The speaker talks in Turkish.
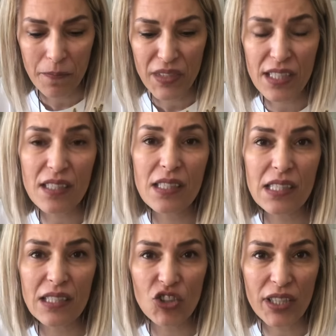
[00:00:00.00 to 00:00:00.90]
Yazın
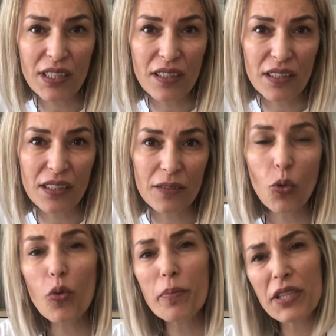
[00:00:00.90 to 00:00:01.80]
sıcaklarda
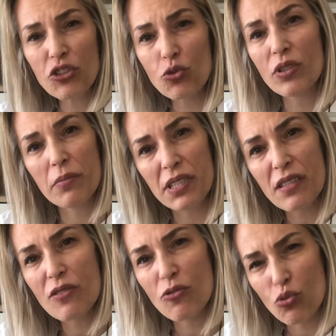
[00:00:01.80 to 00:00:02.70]
15 güne bir
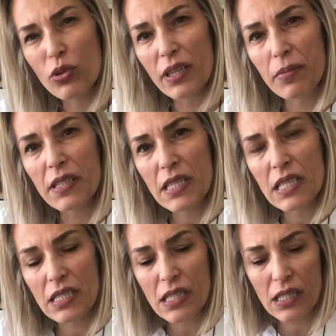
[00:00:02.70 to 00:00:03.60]

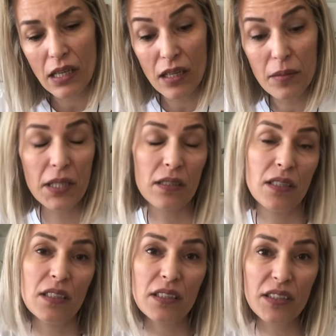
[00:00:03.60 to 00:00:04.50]
sulayabilirsiniz ama
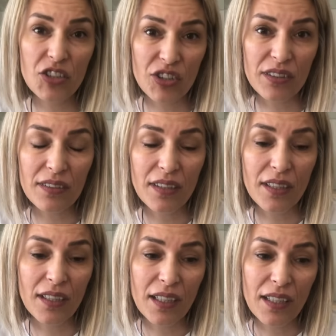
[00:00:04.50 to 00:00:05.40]
kışın
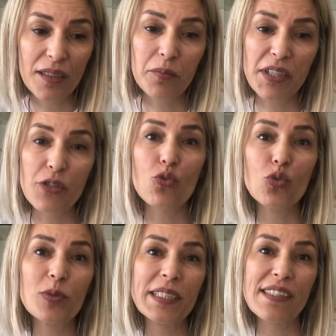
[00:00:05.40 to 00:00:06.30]
biraz
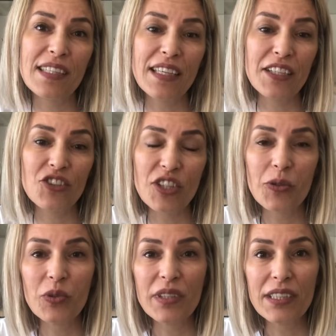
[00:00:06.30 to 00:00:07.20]
unutmanız gerekecek
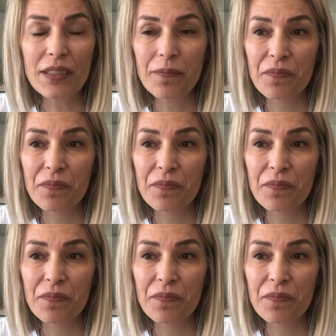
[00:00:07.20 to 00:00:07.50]
onları.